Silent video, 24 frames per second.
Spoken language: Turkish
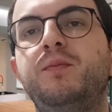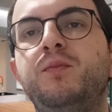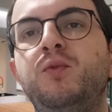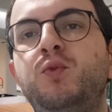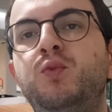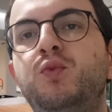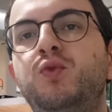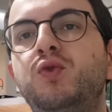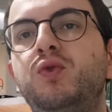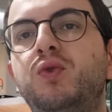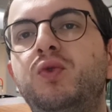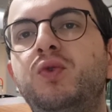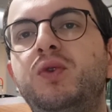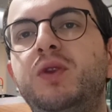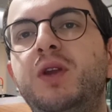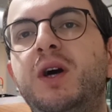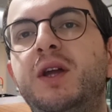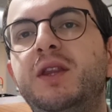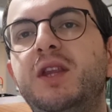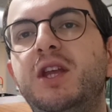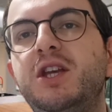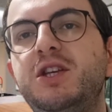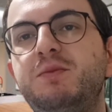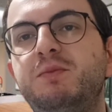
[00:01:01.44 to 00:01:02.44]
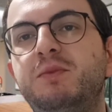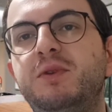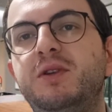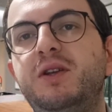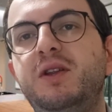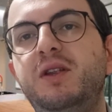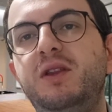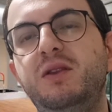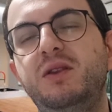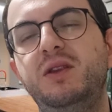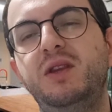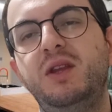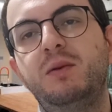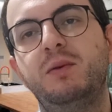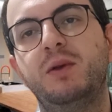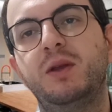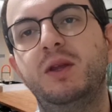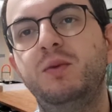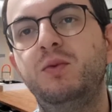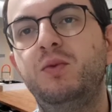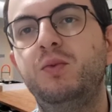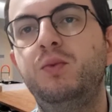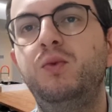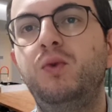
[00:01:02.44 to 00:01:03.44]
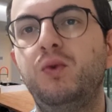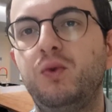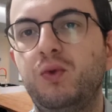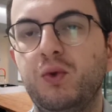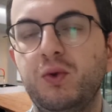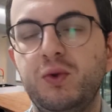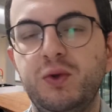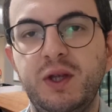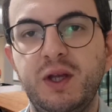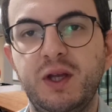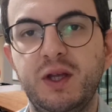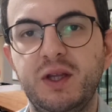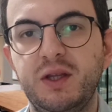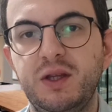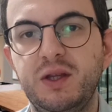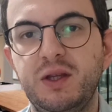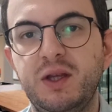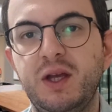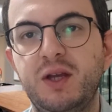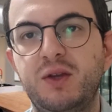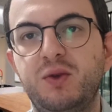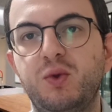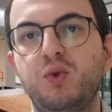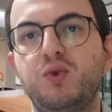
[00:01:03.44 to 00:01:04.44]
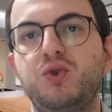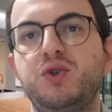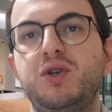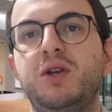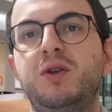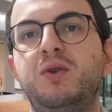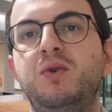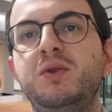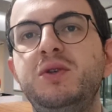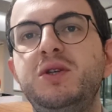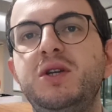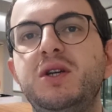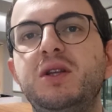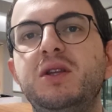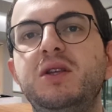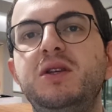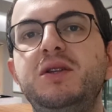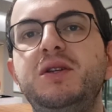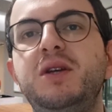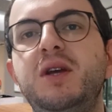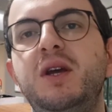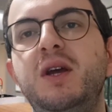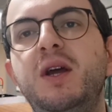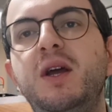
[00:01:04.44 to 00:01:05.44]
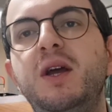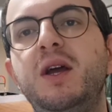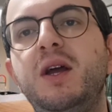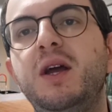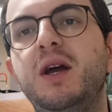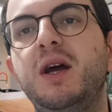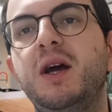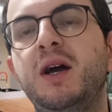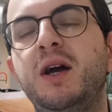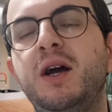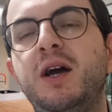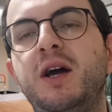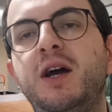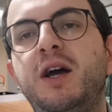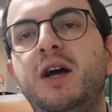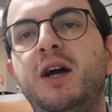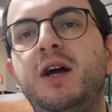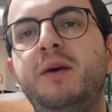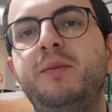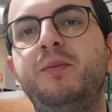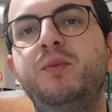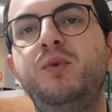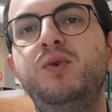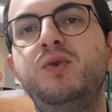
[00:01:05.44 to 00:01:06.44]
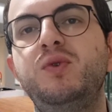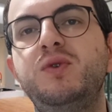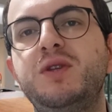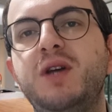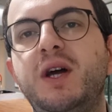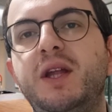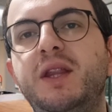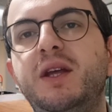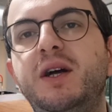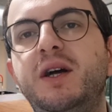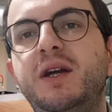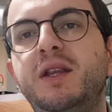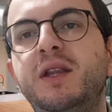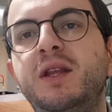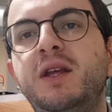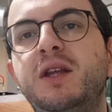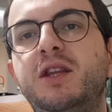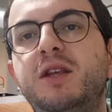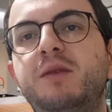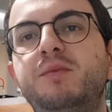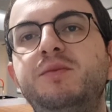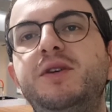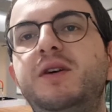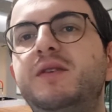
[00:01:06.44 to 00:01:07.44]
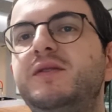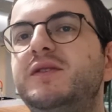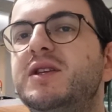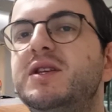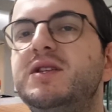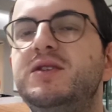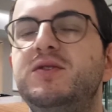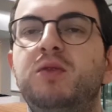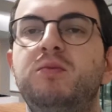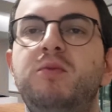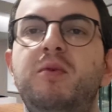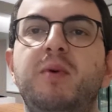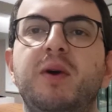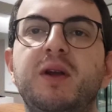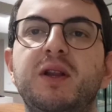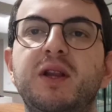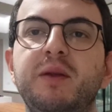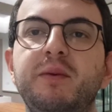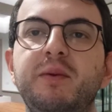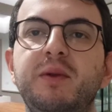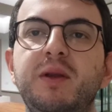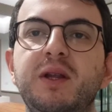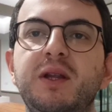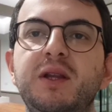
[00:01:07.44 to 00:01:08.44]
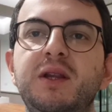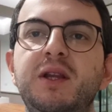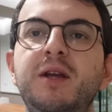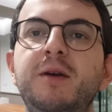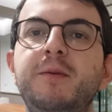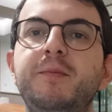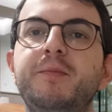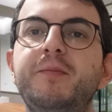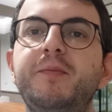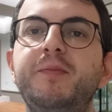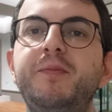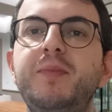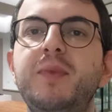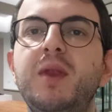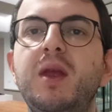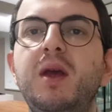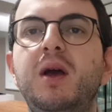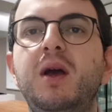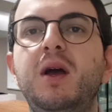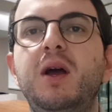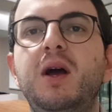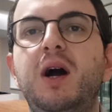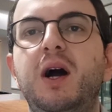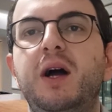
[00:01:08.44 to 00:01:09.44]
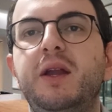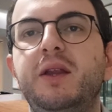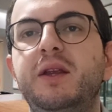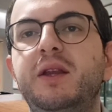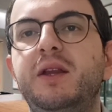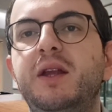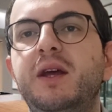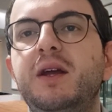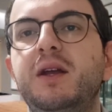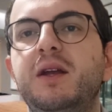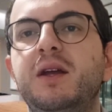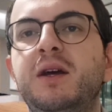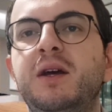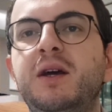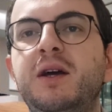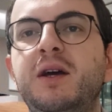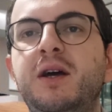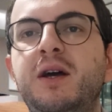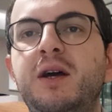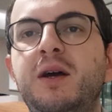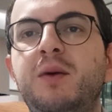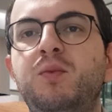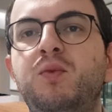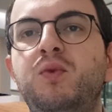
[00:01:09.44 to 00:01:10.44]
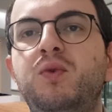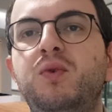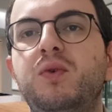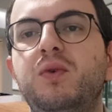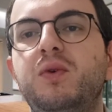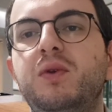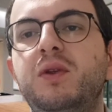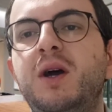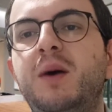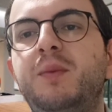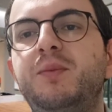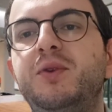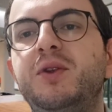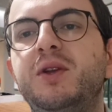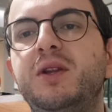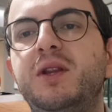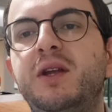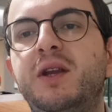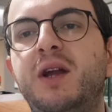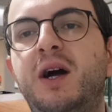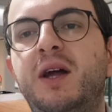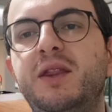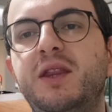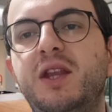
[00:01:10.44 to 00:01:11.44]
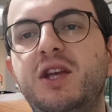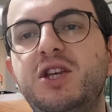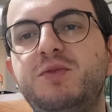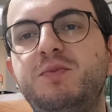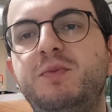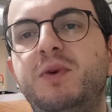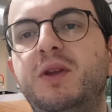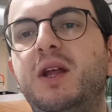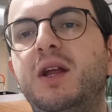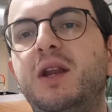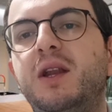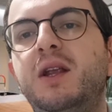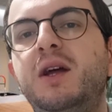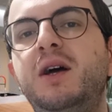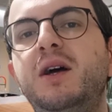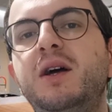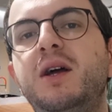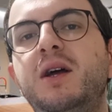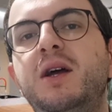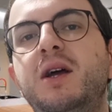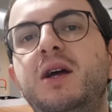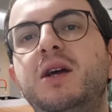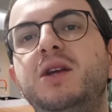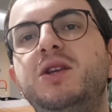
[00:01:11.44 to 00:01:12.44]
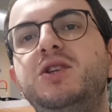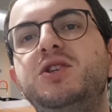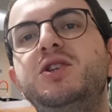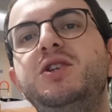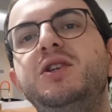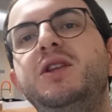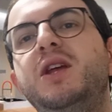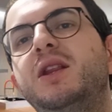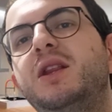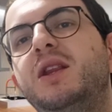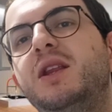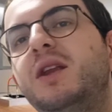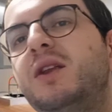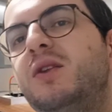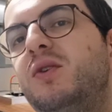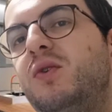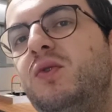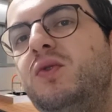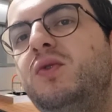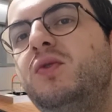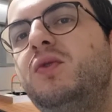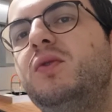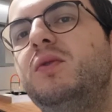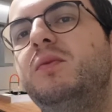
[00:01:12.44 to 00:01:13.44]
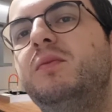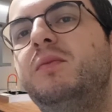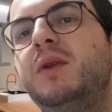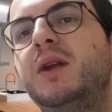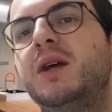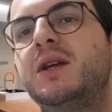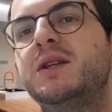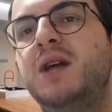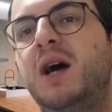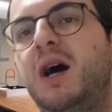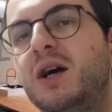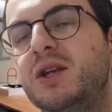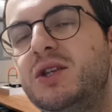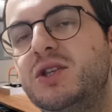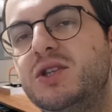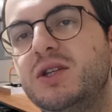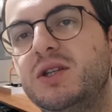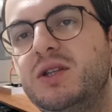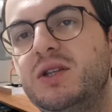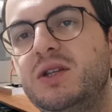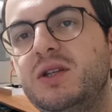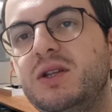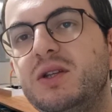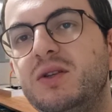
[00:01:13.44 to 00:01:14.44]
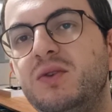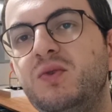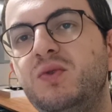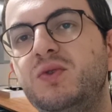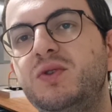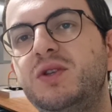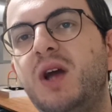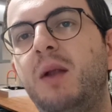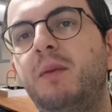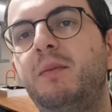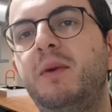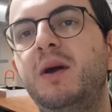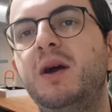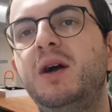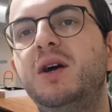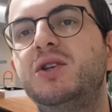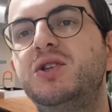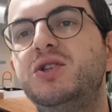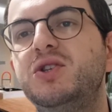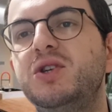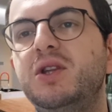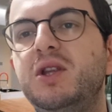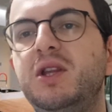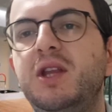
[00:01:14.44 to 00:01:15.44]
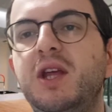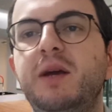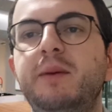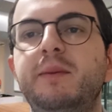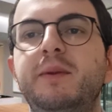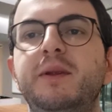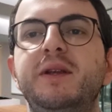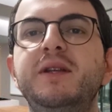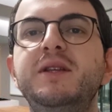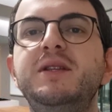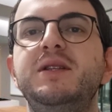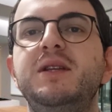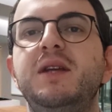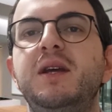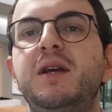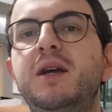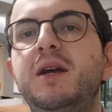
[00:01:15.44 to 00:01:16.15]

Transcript: bu büyüklükte anlaşmaların tabii ki bu büyüklükte geri dönüşleri olacaktır. Ee, bu yüzden de aynı yatırım tavsiyesi olmamakla birlikte hani yine e, bu yaptıkları anlaşmalarla şirketlerin önü biraz daha açık, yükselmeye açık diyebiliriz.